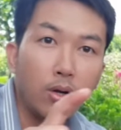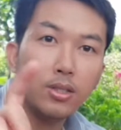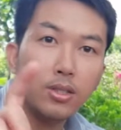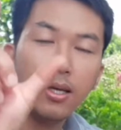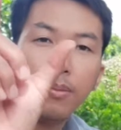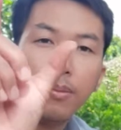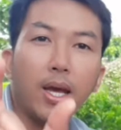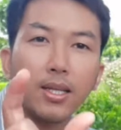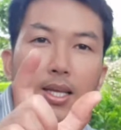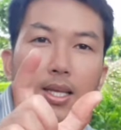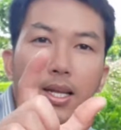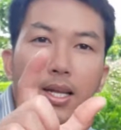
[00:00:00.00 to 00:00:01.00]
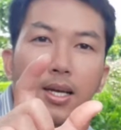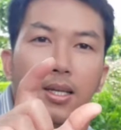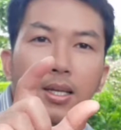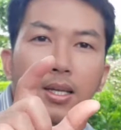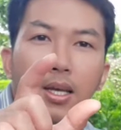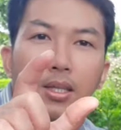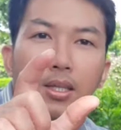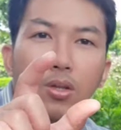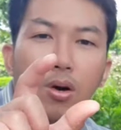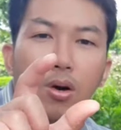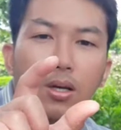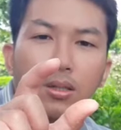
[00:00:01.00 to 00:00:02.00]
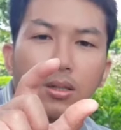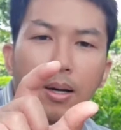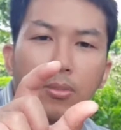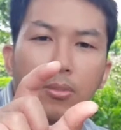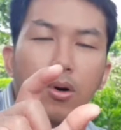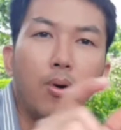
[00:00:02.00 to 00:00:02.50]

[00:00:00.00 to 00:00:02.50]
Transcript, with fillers: nó sẽ bẹt cái dây ra to cỡ tầm